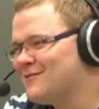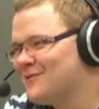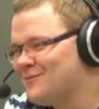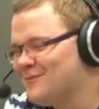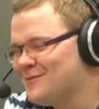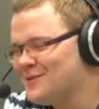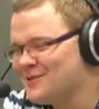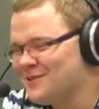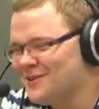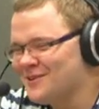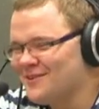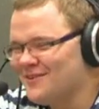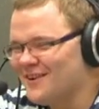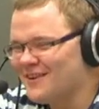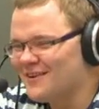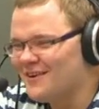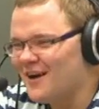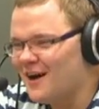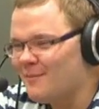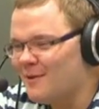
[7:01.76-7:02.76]
информационный
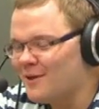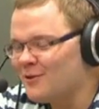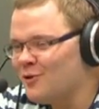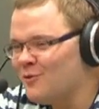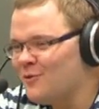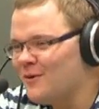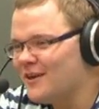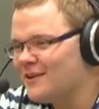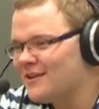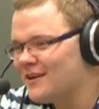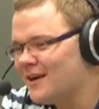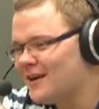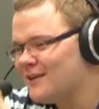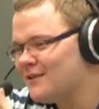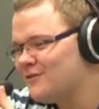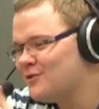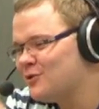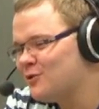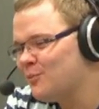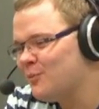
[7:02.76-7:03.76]
вакуум. А потом это
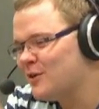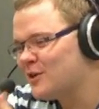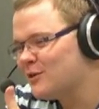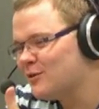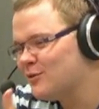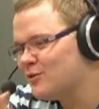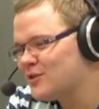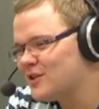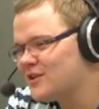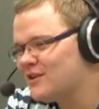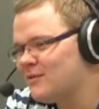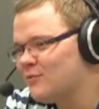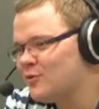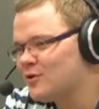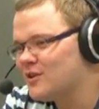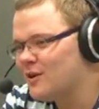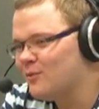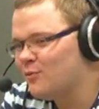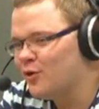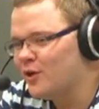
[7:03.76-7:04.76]
как-то все пошло уже
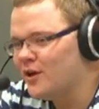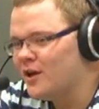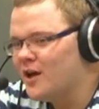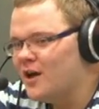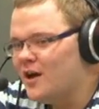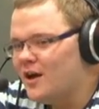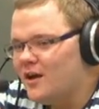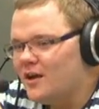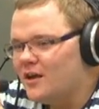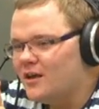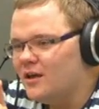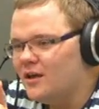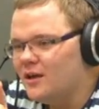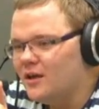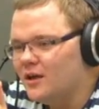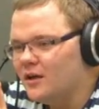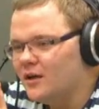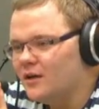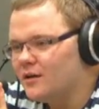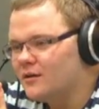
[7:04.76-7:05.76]
само собой,
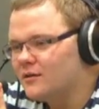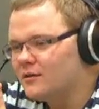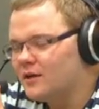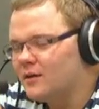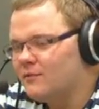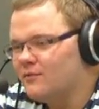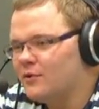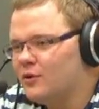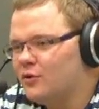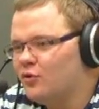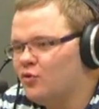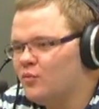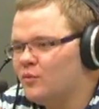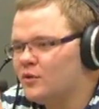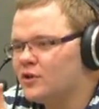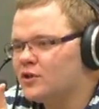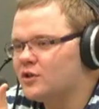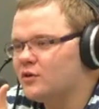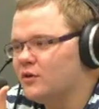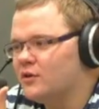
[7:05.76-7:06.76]
и там вы не
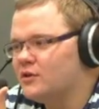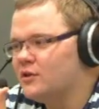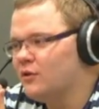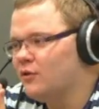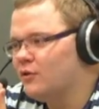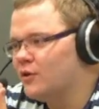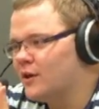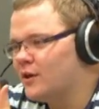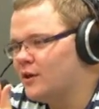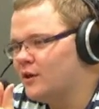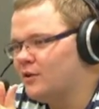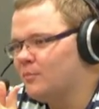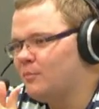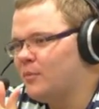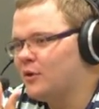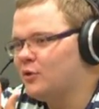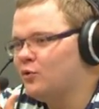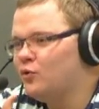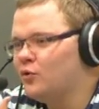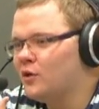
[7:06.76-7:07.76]
думайте, что я делаю какие-то
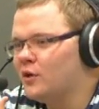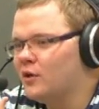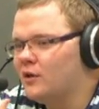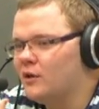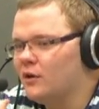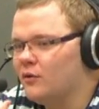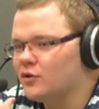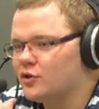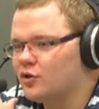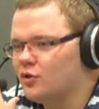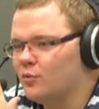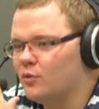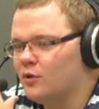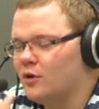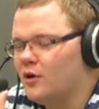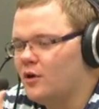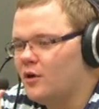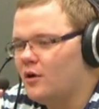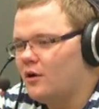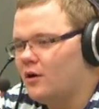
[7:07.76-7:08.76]
потуги для того,
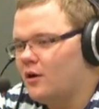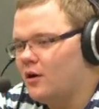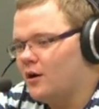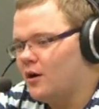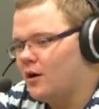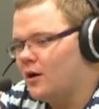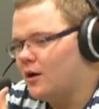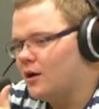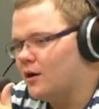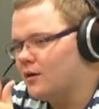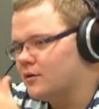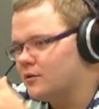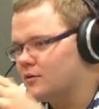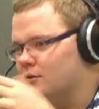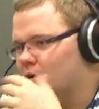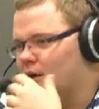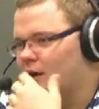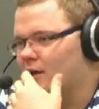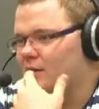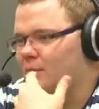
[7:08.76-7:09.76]
чтобы а,
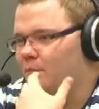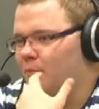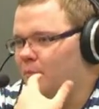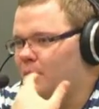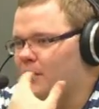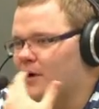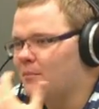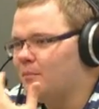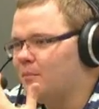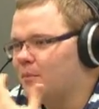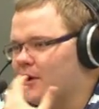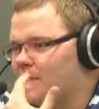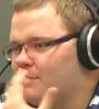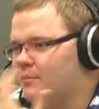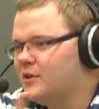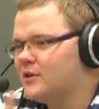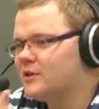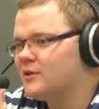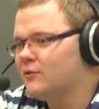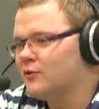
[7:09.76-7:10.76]
как-то про
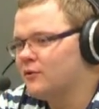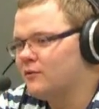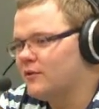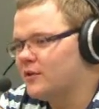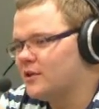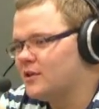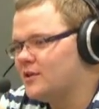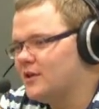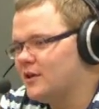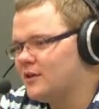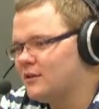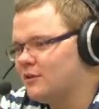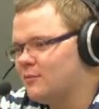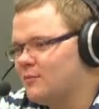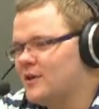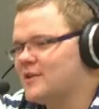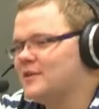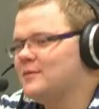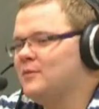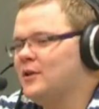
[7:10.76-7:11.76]
пробиться вот в этот сектор
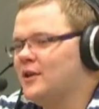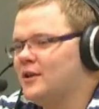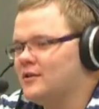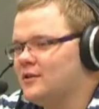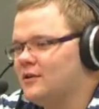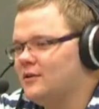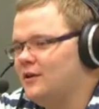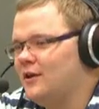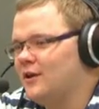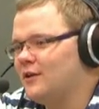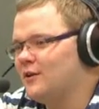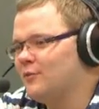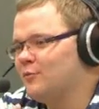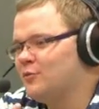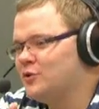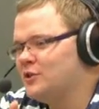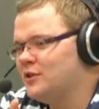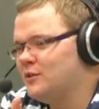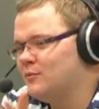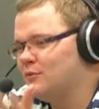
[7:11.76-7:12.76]
масс-медиа. Нет,
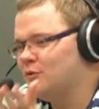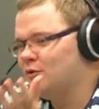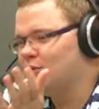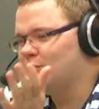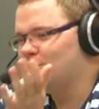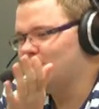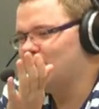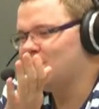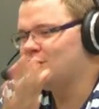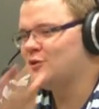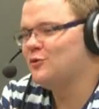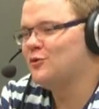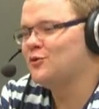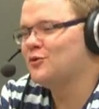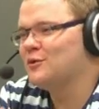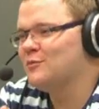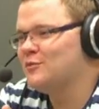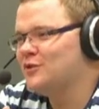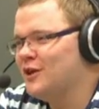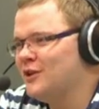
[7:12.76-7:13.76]
допустим, у меня есть
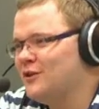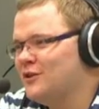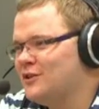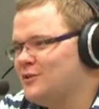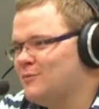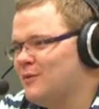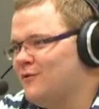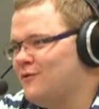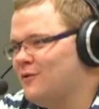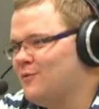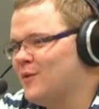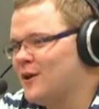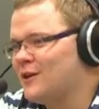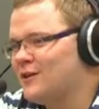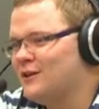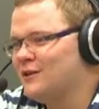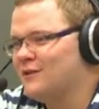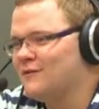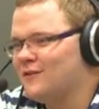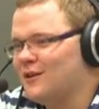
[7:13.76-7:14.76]
друг замечательный Тимофей
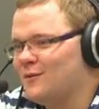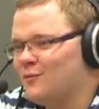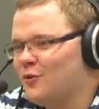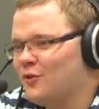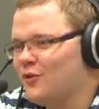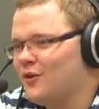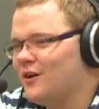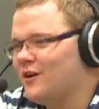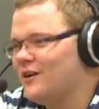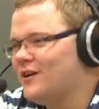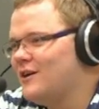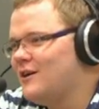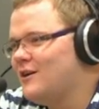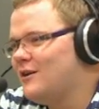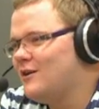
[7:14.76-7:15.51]
Мартынов, там он, да,